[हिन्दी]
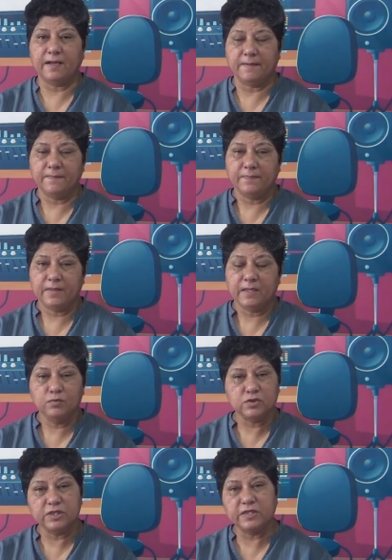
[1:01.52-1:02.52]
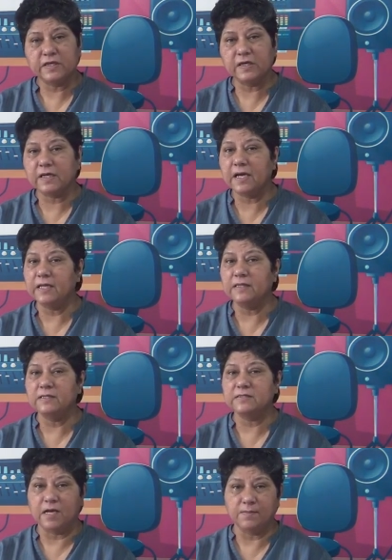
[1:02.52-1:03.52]
है उसकी टिकट का
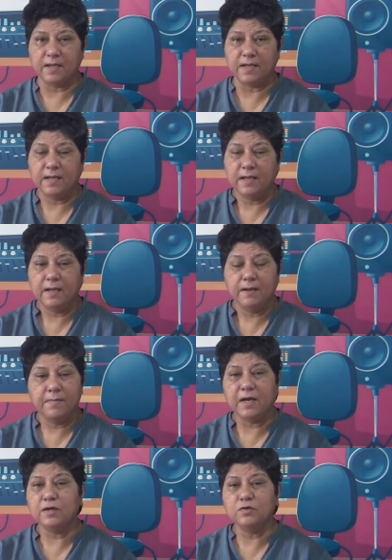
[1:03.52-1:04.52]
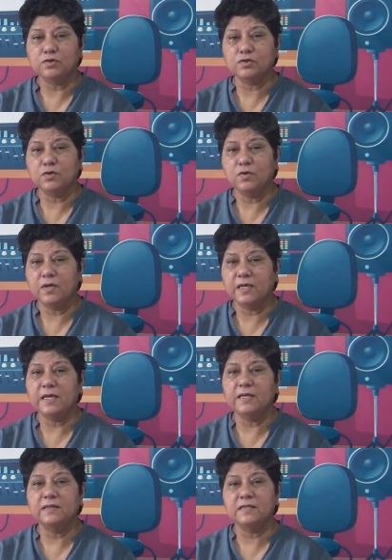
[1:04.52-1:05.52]
इंतजाम है मगर दोस्तों ये
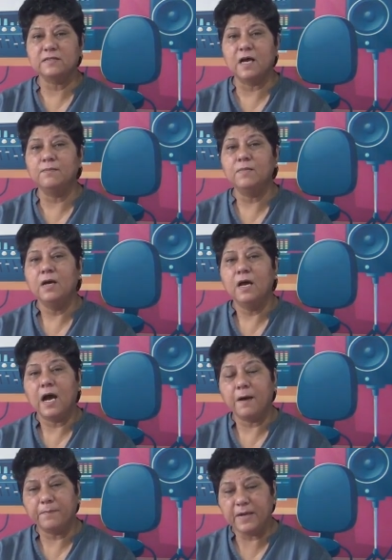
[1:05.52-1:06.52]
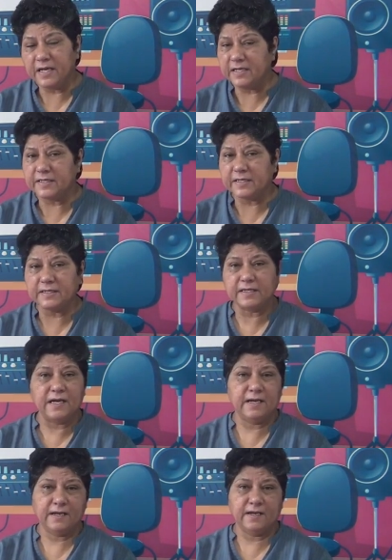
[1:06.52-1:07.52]
इंतजाम अपनी ही टिकट का
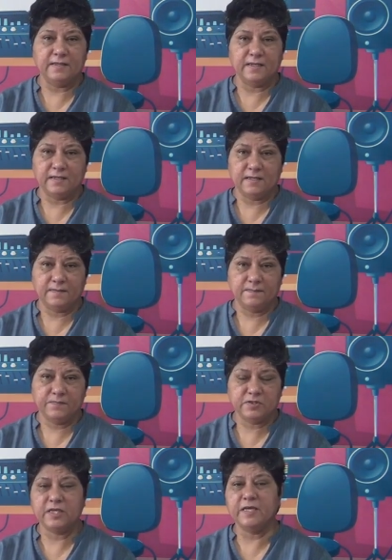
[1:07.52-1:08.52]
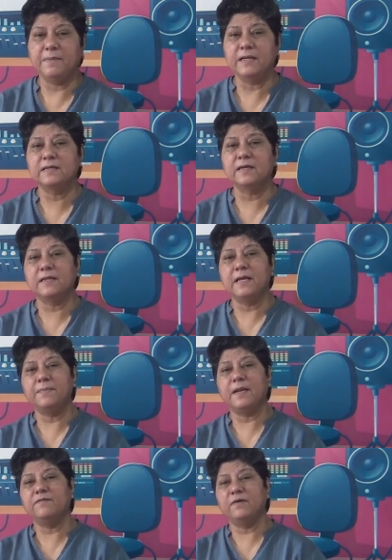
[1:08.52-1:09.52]
है अधिक की चलिए बात करते हैं
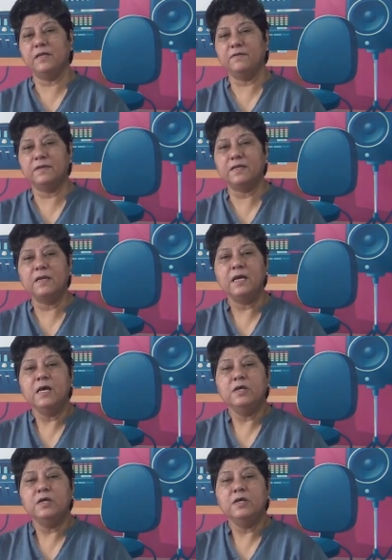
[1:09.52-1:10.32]
पहले वही निवेदन